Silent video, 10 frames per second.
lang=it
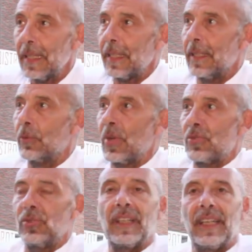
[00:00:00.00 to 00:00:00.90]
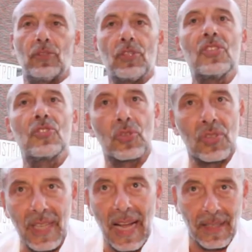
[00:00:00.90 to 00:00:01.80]
E questo decreto in
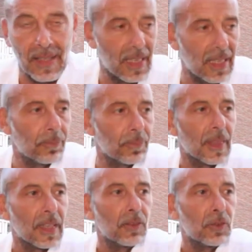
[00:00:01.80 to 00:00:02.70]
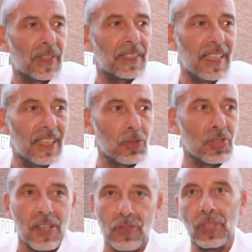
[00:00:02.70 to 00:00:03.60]
sostanza fa delle
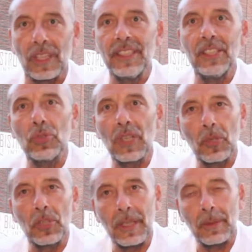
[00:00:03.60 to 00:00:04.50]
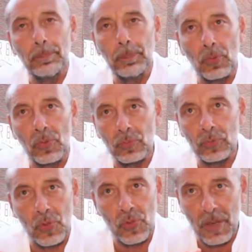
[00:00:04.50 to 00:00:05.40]
cose che sono addirittura poi un po'
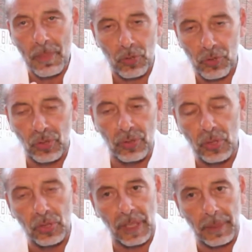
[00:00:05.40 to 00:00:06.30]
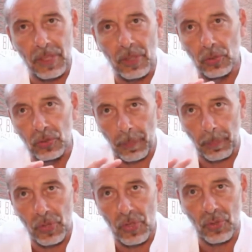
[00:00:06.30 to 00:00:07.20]
uno ossimoro, cioè in, contra, in
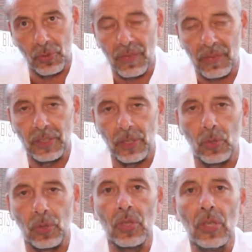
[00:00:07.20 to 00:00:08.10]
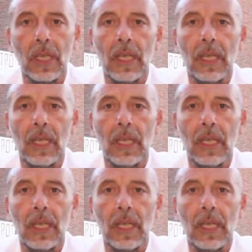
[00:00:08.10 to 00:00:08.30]
contrapposizione fra di loro,